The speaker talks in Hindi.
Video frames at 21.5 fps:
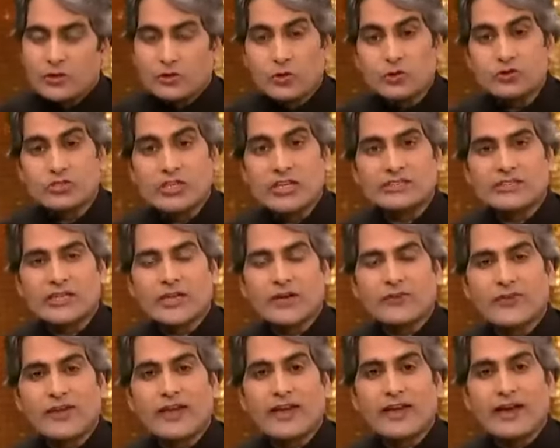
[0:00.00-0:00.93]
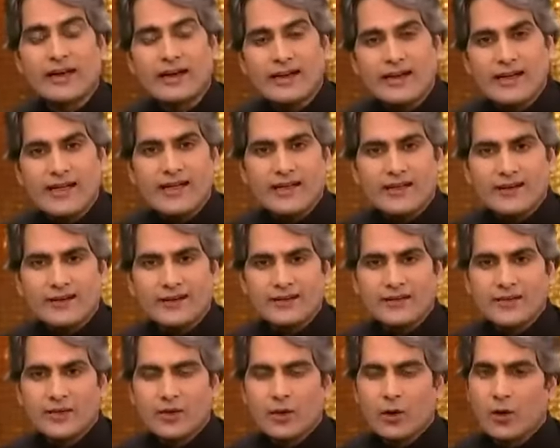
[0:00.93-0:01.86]
दूसरी तरफ है एनडीए
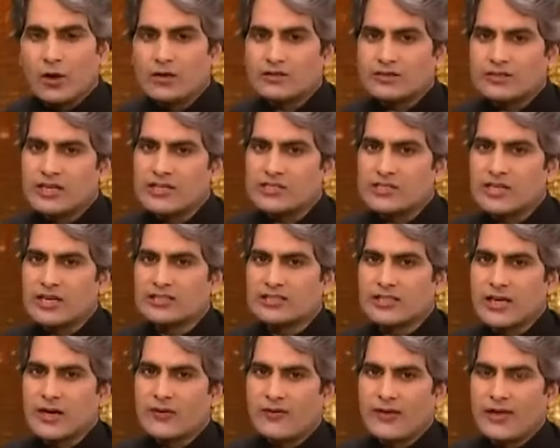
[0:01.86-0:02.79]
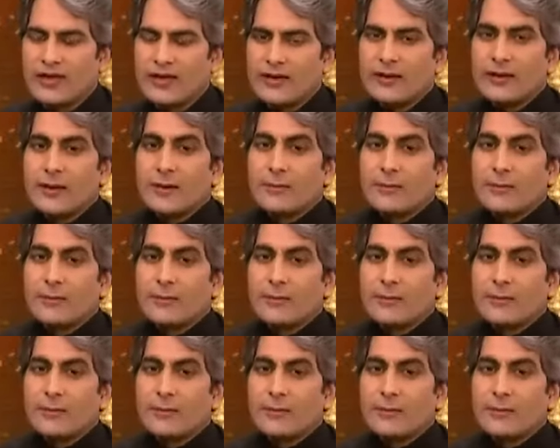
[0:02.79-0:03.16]
और तीसरी तरफ है